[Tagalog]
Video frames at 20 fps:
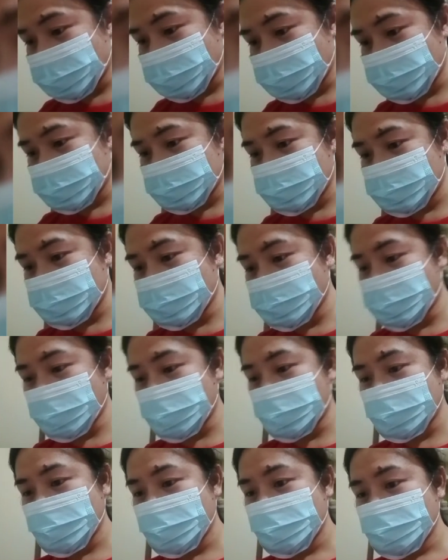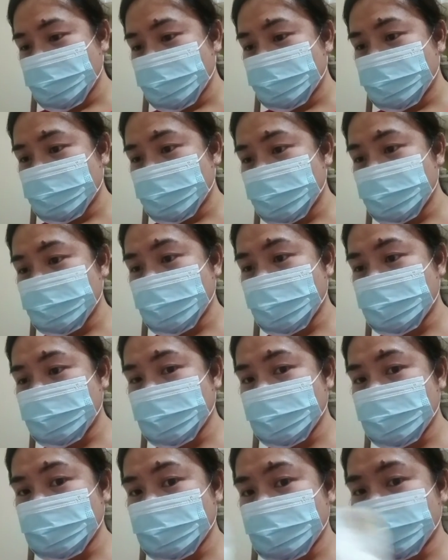guys. Hindi ko pa ma... Kaya
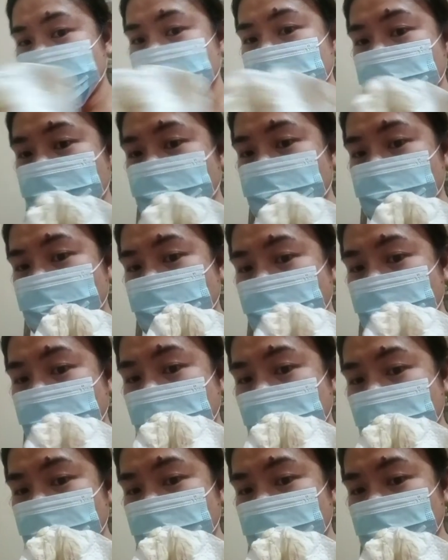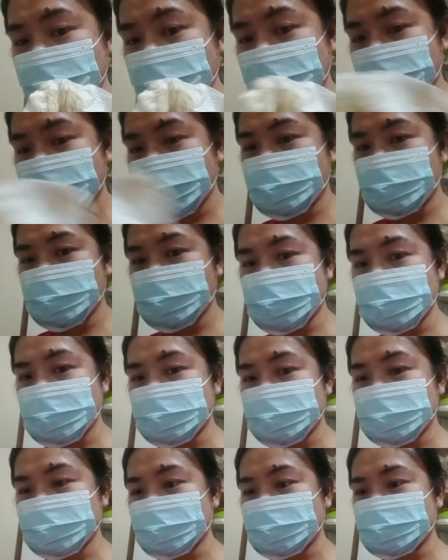papakita ko sa inyo kung paano mangyari kung
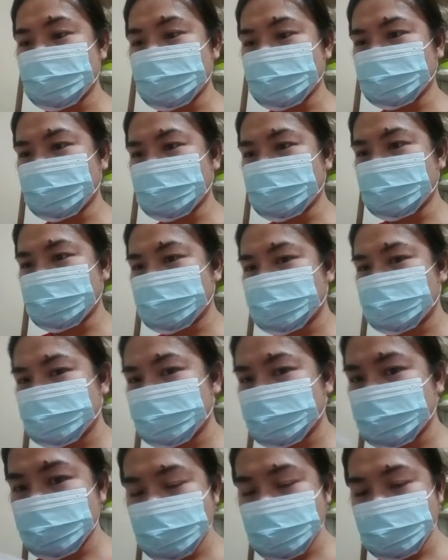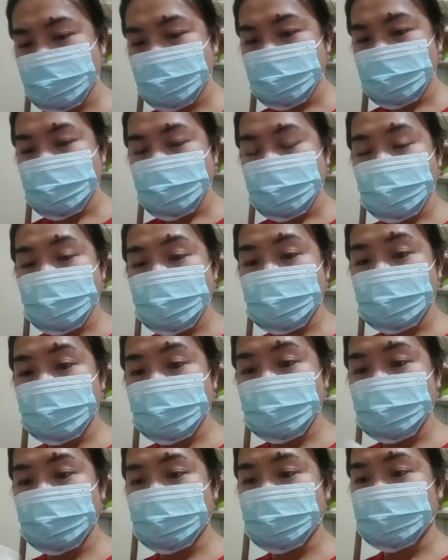lalabas ang langgam.
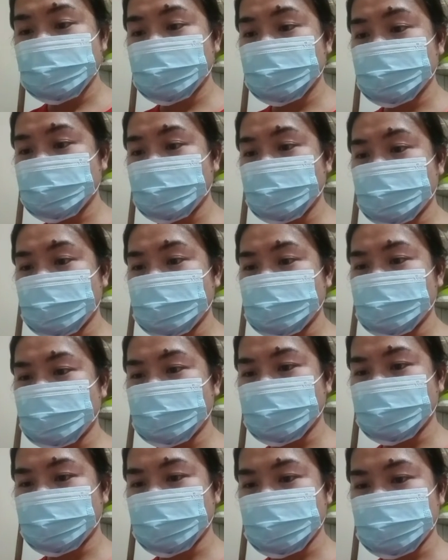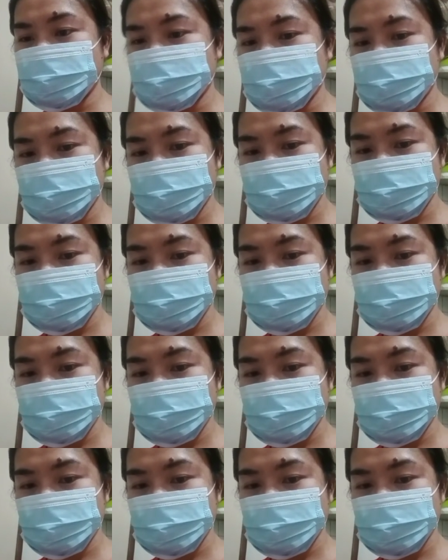Kaya report ko ngayon.